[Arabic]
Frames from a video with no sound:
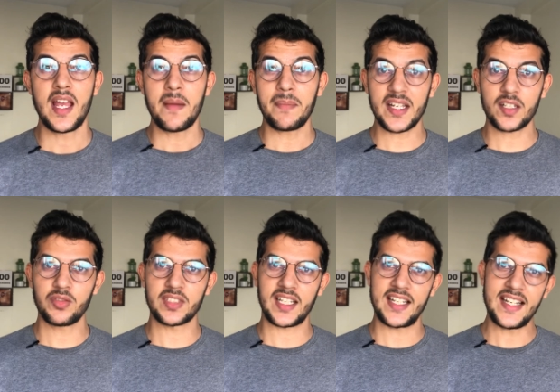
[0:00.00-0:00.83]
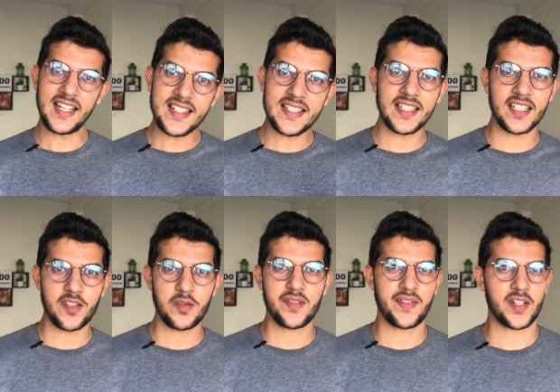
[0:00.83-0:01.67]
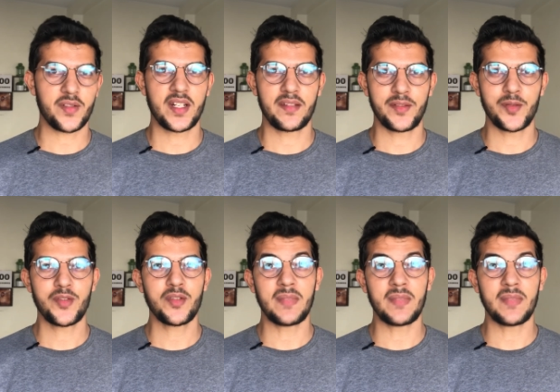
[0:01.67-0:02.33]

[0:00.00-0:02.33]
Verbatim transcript: باغ كونطخ الناس اللي كيجيو يتفرجوا هنا في يوتيوب